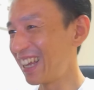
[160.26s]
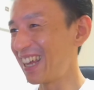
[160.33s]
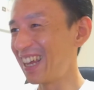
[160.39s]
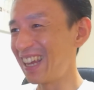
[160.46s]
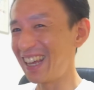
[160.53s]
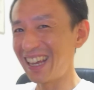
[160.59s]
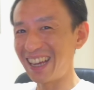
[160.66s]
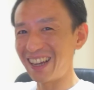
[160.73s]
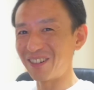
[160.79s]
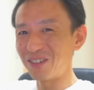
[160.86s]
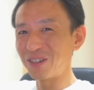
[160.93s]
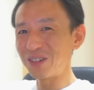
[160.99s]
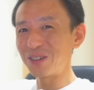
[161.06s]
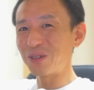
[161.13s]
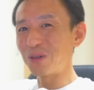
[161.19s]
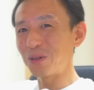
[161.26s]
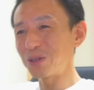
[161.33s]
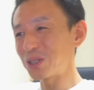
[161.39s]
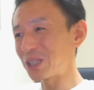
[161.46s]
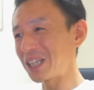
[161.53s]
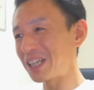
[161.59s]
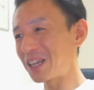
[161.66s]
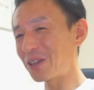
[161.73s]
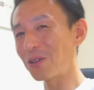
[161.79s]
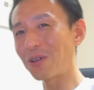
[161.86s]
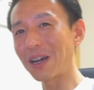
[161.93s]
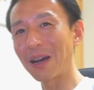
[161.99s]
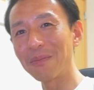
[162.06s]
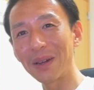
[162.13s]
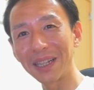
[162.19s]
えー、この、この袖で今日
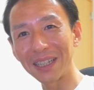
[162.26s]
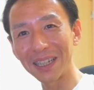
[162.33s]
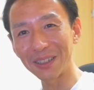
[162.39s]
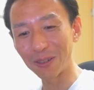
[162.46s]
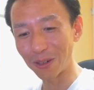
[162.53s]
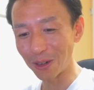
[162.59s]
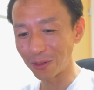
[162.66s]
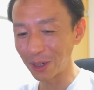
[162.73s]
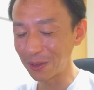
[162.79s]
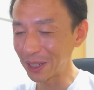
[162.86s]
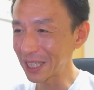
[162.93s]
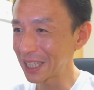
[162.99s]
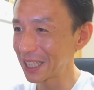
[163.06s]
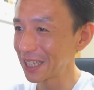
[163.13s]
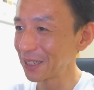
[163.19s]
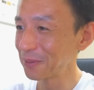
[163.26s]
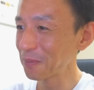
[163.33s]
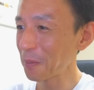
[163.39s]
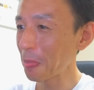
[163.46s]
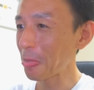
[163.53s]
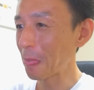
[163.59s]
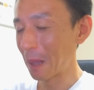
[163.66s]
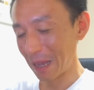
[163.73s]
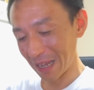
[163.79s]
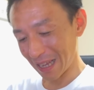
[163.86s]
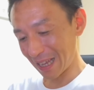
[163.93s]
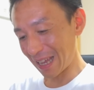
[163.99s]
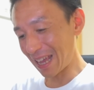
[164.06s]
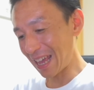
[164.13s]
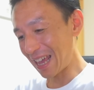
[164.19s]
は頑張りたいと思います。
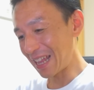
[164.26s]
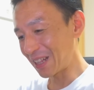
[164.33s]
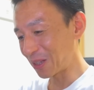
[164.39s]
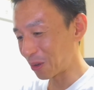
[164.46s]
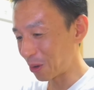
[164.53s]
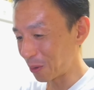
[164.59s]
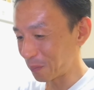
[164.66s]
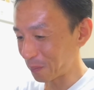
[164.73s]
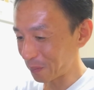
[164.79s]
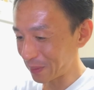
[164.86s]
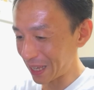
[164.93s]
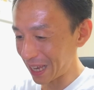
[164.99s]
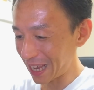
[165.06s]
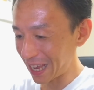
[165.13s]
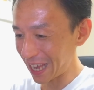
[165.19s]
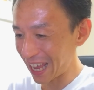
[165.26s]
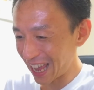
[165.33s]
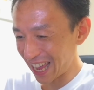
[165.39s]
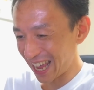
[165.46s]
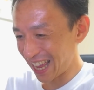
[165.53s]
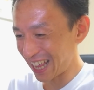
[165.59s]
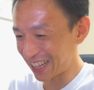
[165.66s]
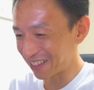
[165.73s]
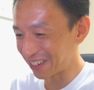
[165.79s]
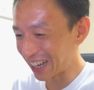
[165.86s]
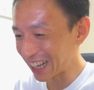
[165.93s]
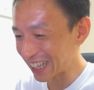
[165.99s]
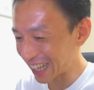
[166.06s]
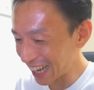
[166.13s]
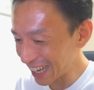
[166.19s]
えー、っと、で、えー、っと、な
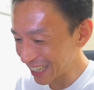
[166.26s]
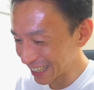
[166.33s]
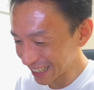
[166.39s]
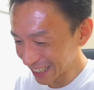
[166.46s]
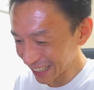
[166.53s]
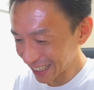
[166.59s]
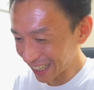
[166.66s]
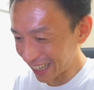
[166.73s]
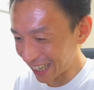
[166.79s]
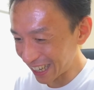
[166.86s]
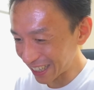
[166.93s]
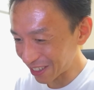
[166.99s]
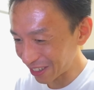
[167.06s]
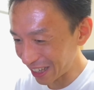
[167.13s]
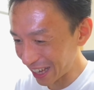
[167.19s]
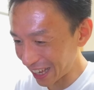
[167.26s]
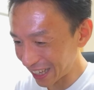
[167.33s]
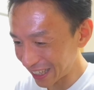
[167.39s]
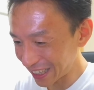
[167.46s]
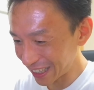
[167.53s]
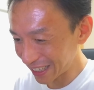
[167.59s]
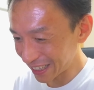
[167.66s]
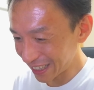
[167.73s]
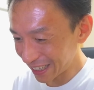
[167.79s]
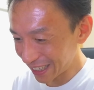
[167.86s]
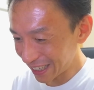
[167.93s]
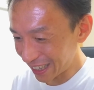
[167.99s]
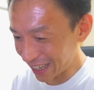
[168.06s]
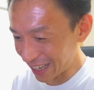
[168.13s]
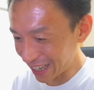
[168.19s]
んだえー、っとね、
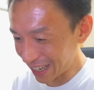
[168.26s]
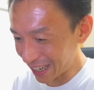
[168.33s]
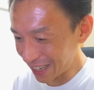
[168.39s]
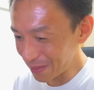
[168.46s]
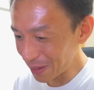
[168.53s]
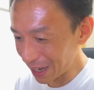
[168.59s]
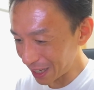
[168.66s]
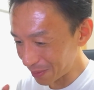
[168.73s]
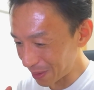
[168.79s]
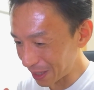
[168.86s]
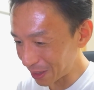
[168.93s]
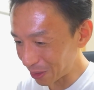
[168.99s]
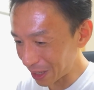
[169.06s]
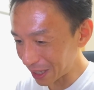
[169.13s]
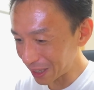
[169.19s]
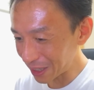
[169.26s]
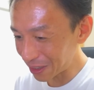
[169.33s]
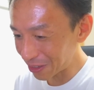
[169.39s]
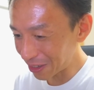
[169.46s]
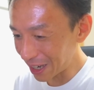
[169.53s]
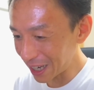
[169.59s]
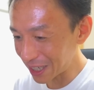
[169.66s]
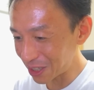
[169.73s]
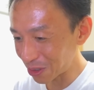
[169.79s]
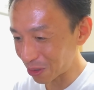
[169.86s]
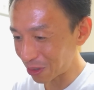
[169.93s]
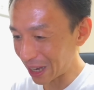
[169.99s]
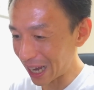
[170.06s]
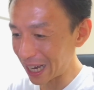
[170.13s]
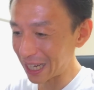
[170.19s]
えー、今イベントやってるのが一応
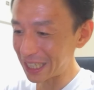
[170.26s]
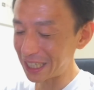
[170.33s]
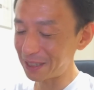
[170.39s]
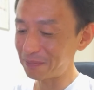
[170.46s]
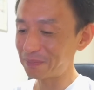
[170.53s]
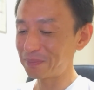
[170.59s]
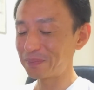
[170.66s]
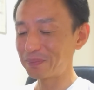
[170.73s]
このアラジン。